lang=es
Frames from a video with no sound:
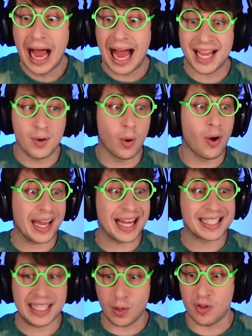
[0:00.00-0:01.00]
¡Ah! Y luego queda
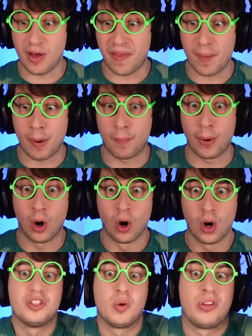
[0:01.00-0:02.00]
así cuando hace
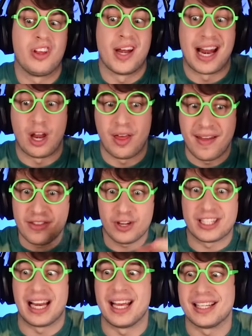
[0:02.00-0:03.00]
popó. Succionará lo de
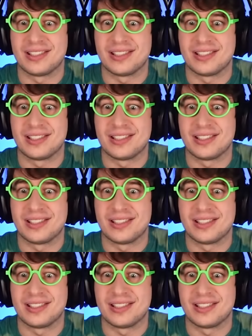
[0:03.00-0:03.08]
dentro y sale